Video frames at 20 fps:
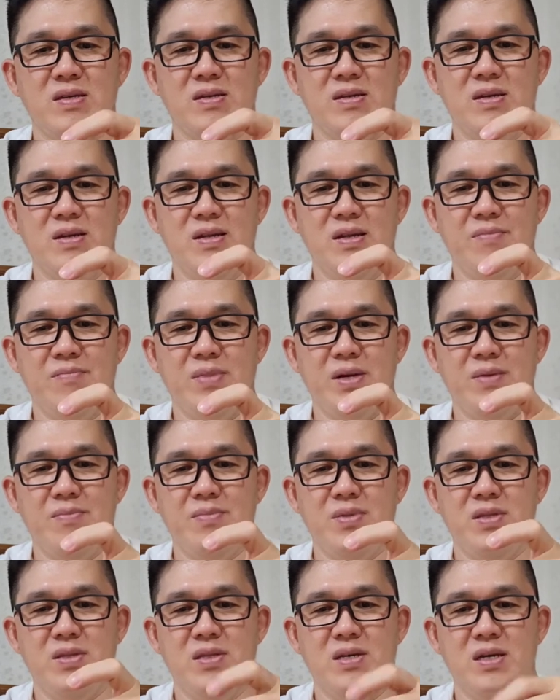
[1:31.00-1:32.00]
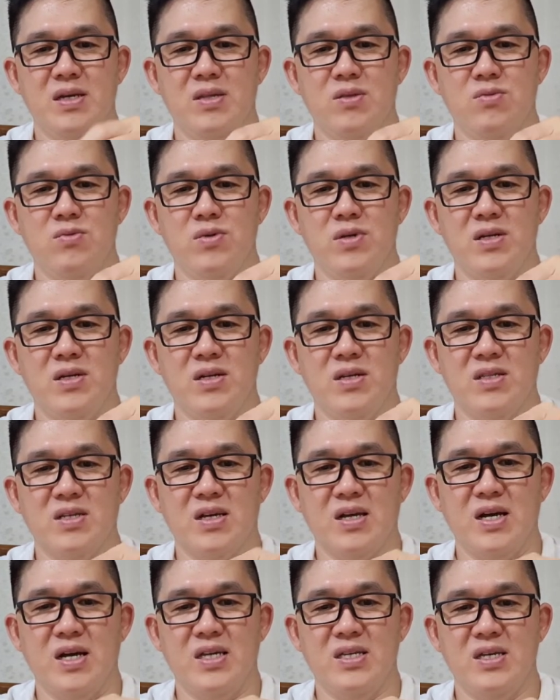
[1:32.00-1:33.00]
jadi yang paling penting itu yang di
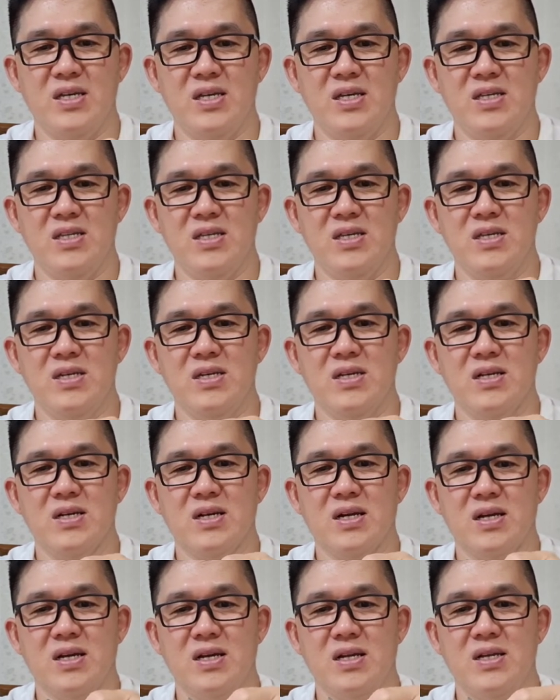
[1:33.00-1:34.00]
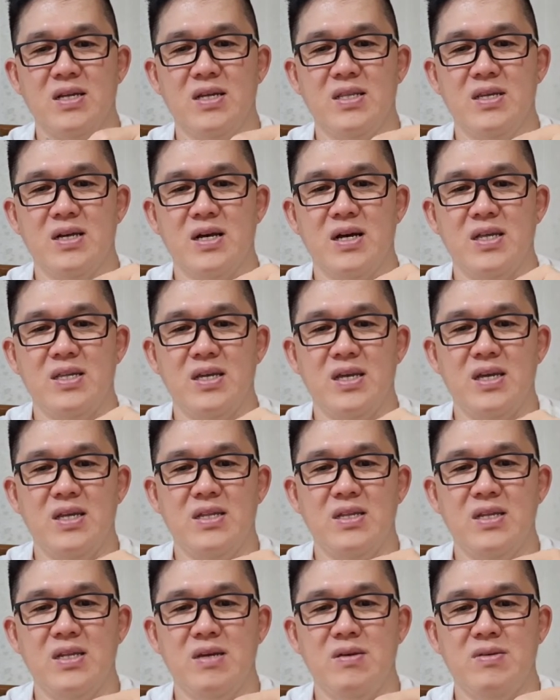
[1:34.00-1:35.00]
tengahnya ini karena dia tengahnya
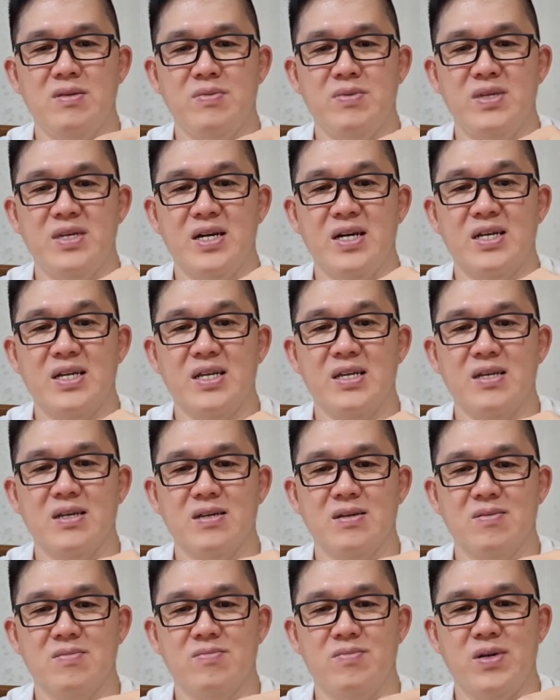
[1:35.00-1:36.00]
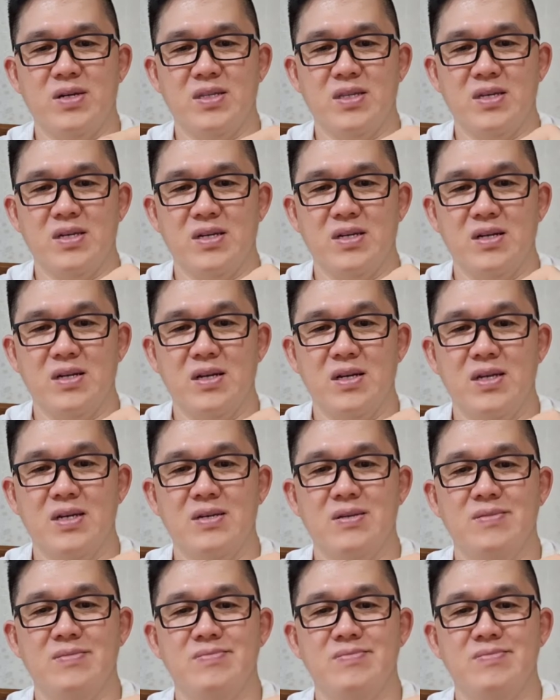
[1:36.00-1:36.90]
ini dia bisa menyaring partikel ya